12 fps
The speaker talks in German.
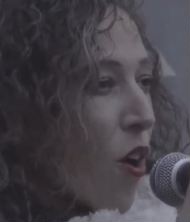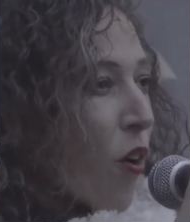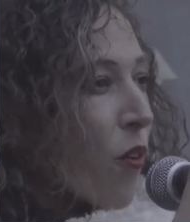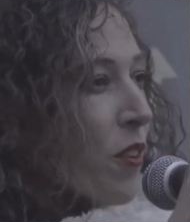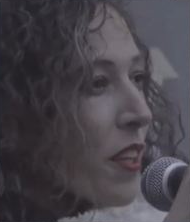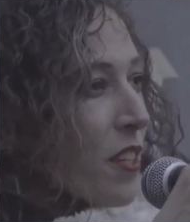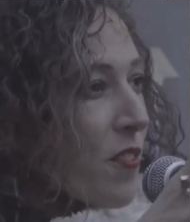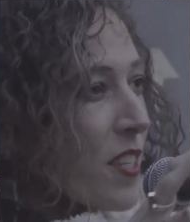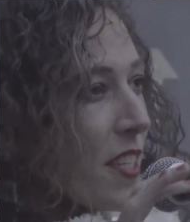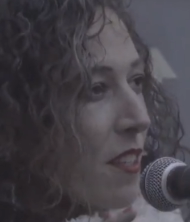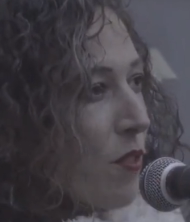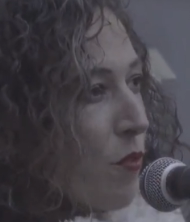Und das, was
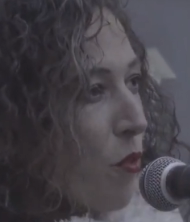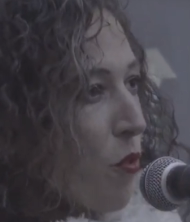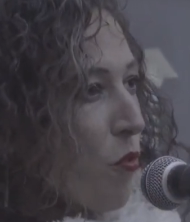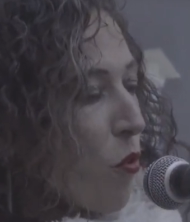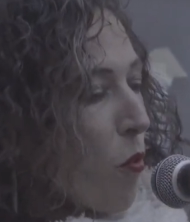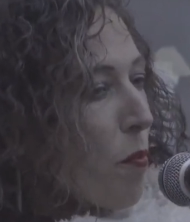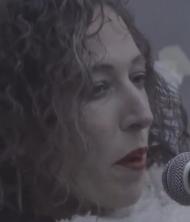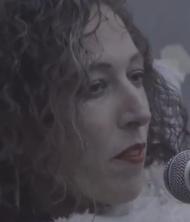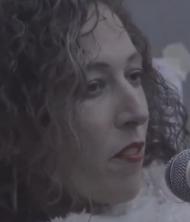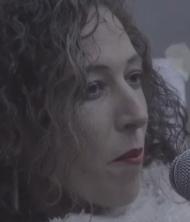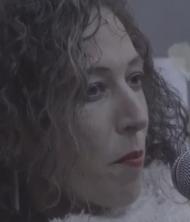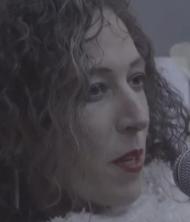diese fünf Opern
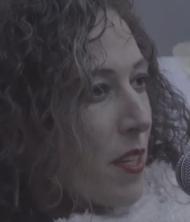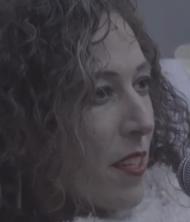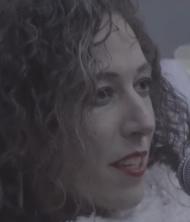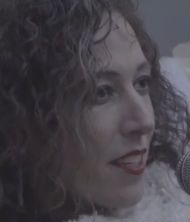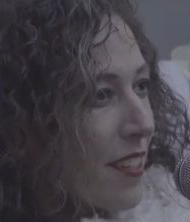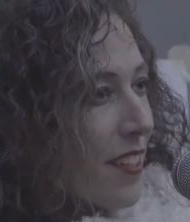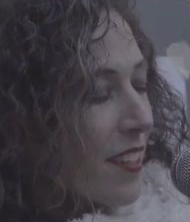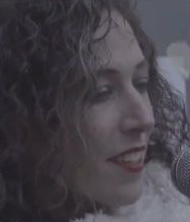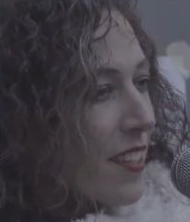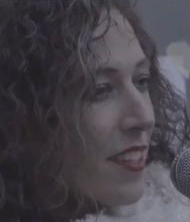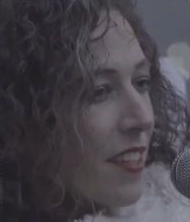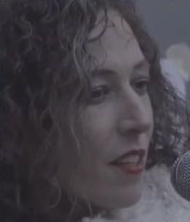verbindet,
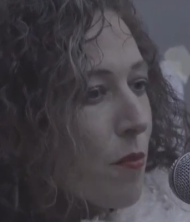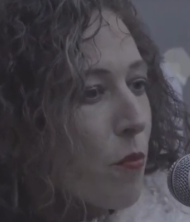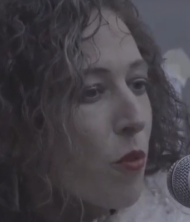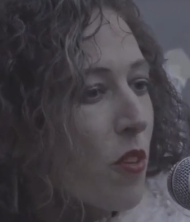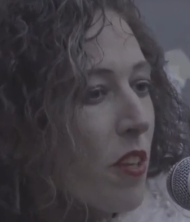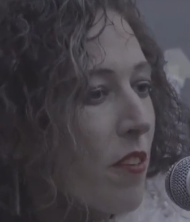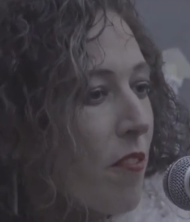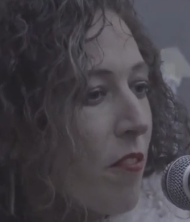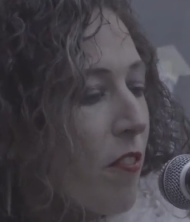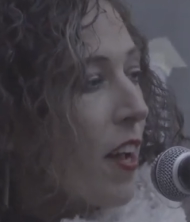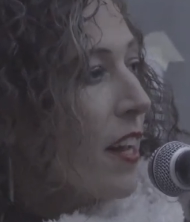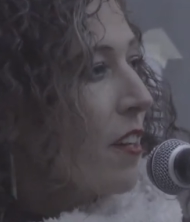ist das
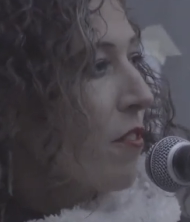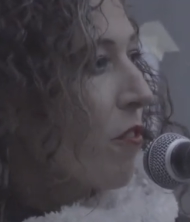Motivfeld